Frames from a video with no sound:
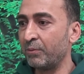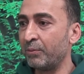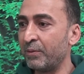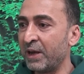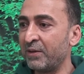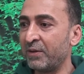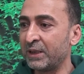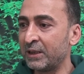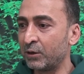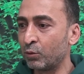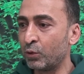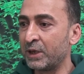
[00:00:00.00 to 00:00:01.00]

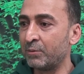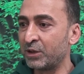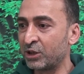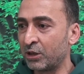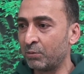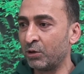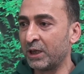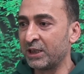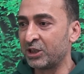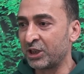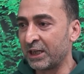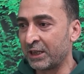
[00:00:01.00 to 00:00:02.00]
meyvedir, kuru yemiştir. Bunların
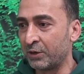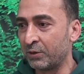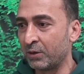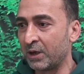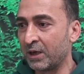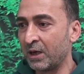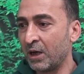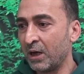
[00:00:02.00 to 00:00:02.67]
içine giriyorlar.